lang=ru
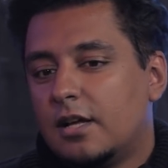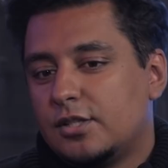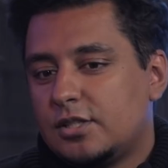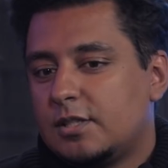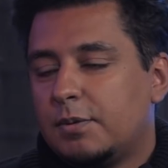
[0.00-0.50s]

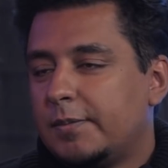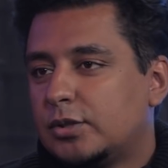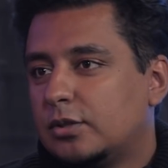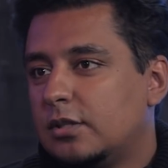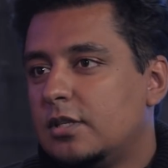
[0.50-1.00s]
Сейчас ты
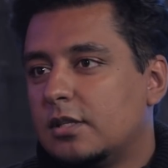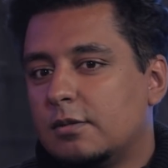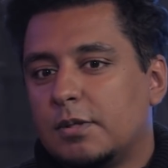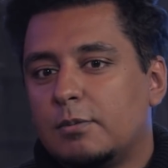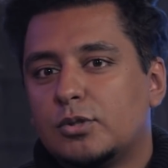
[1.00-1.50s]
понимаешь, что это
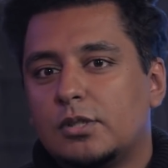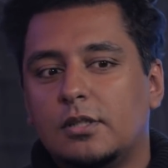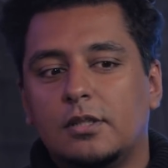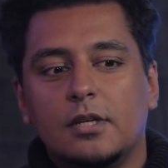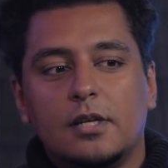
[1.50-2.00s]
нет, потому
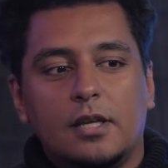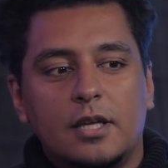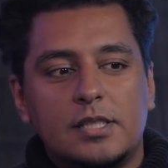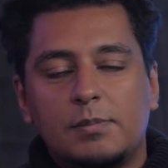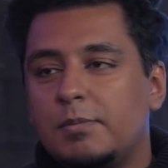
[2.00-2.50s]
что
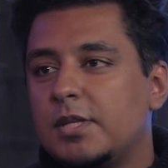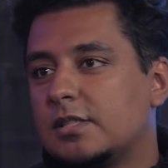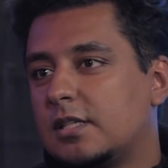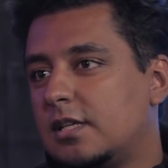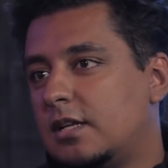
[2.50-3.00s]
если бы мне
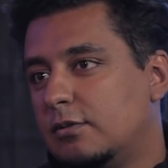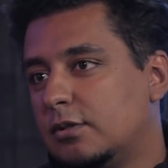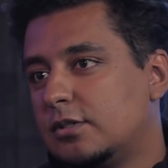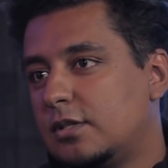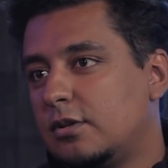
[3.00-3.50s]
сказали,
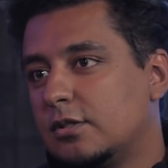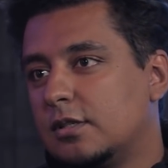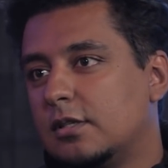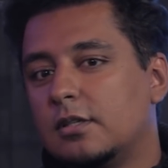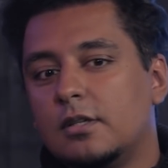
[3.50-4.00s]
вот
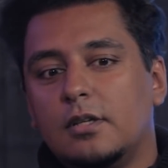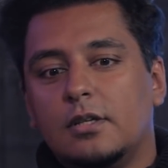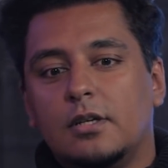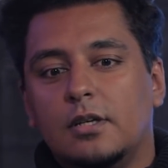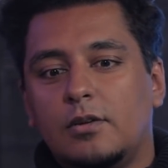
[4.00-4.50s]
серьезно,
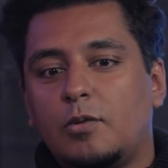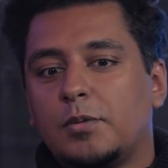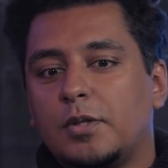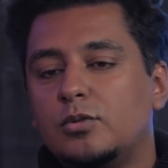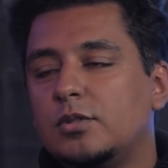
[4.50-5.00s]
я
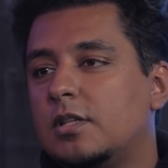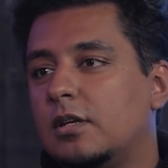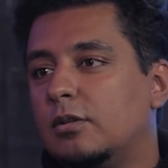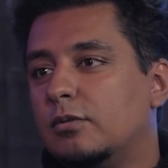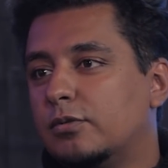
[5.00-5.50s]
вот хожу к
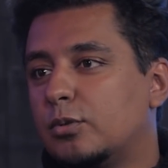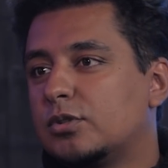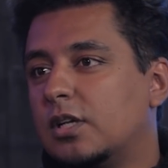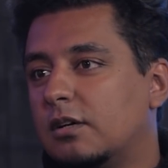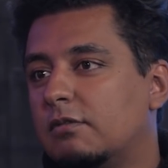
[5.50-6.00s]
зеркалу в
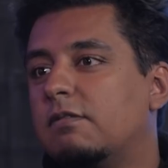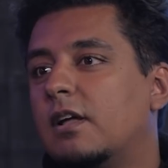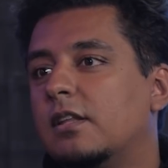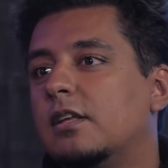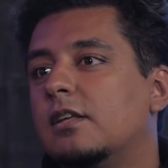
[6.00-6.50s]
трусах в
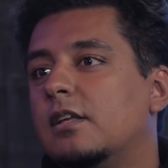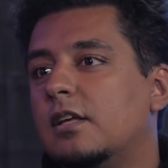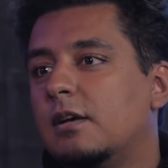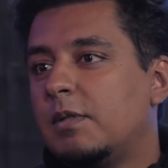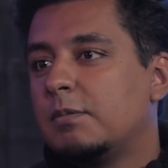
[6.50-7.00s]
ванной,
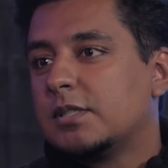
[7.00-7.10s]
мне